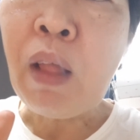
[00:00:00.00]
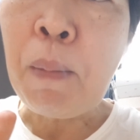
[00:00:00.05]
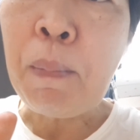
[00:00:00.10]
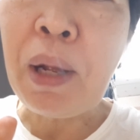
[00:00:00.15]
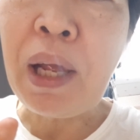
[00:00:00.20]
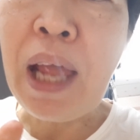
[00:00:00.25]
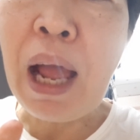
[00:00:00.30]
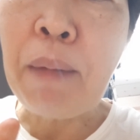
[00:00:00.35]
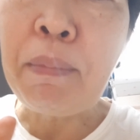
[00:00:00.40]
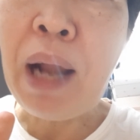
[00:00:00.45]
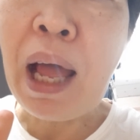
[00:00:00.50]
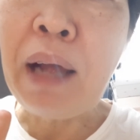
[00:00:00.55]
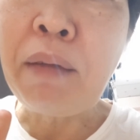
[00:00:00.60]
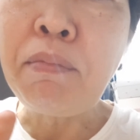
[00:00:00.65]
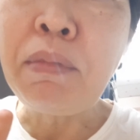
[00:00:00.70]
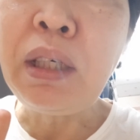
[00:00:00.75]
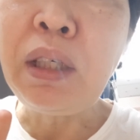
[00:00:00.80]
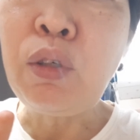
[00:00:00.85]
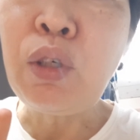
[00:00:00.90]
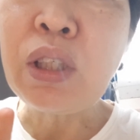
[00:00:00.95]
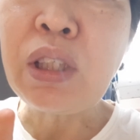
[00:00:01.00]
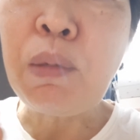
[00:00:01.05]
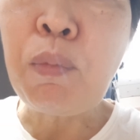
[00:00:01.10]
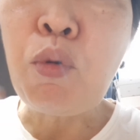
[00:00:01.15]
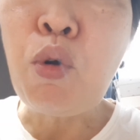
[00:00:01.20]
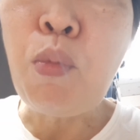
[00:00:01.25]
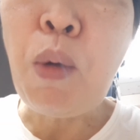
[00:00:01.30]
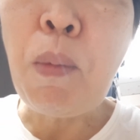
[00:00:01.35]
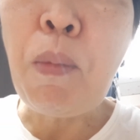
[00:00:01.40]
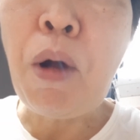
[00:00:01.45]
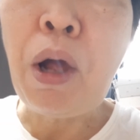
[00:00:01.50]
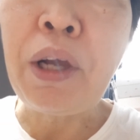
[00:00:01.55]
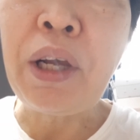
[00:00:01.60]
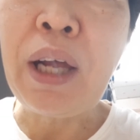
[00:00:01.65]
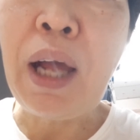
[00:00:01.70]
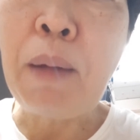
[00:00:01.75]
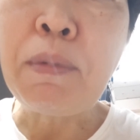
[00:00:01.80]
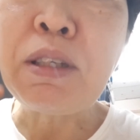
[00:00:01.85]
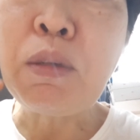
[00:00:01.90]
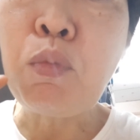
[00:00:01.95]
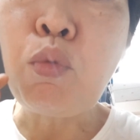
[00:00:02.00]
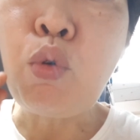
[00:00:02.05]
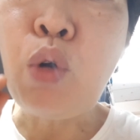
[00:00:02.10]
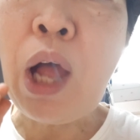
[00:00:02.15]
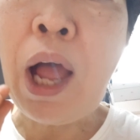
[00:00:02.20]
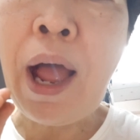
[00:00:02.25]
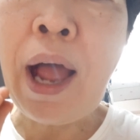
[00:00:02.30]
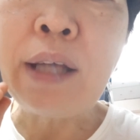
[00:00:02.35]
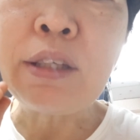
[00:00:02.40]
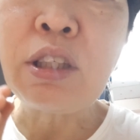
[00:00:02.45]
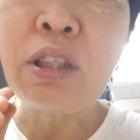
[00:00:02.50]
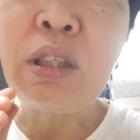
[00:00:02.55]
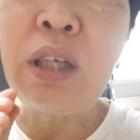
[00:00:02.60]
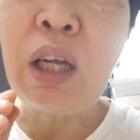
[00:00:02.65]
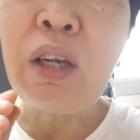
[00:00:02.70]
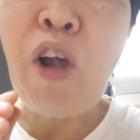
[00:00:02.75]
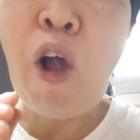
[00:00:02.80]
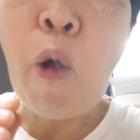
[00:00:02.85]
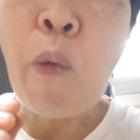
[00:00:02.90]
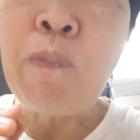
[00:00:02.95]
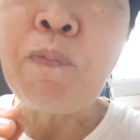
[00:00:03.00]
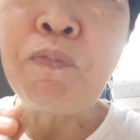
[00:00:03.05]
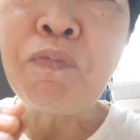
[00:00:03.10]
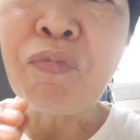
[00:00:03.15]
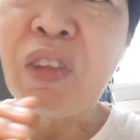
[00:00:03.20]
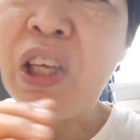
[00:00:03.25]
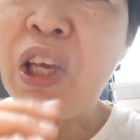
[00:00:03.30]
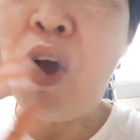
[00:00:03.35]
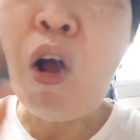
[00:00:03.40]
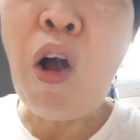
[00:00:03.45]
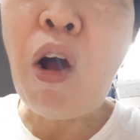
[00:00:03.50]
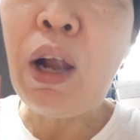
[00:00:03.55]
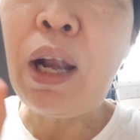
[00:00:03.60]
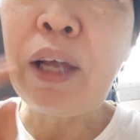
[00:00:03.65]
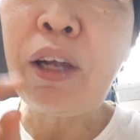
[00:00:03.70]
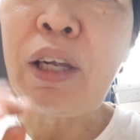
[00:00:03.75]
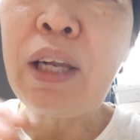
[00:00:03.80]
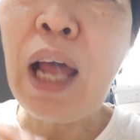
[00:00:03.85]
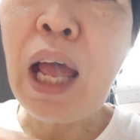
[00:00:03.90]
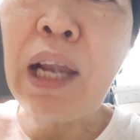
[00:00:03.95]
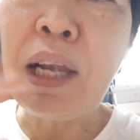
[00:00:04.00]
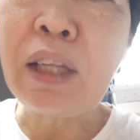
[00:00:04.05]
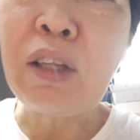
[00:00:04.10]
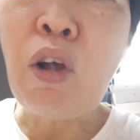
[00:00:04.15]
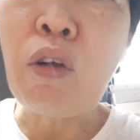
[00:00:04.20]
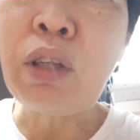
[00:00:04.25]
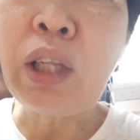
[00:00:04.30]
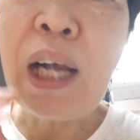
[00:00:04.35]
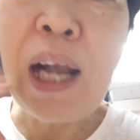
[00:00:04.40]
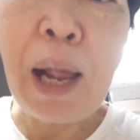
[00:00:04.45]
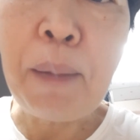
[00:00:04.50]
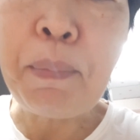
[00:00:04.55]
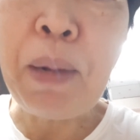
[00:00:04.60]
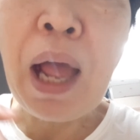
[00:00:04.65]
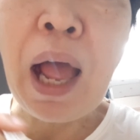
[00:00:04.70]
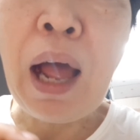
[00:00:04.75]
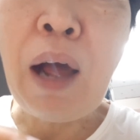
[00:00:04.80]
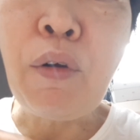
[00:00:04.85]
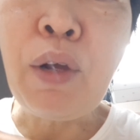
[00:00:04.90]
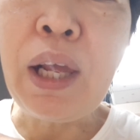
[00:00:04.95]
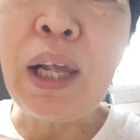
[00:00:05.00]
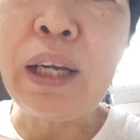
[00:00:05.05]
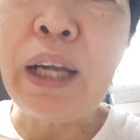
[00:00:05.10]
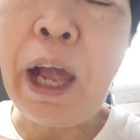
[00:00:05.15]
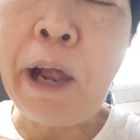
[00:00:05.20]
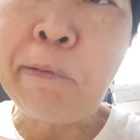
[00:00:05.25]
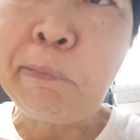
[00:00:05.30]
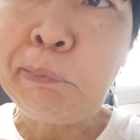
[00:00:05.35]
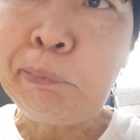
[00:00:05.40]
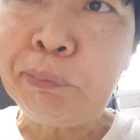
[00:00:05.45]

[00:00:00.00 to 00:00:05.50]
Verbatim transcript: พยายามล้างมือด้วยสบู่บ่อยๆนะครับ สบู่ฆ่าเชื้อเนาะยี่ห้ออะไรก็ได้ในท้องตลาดไปหาเอาเองนะ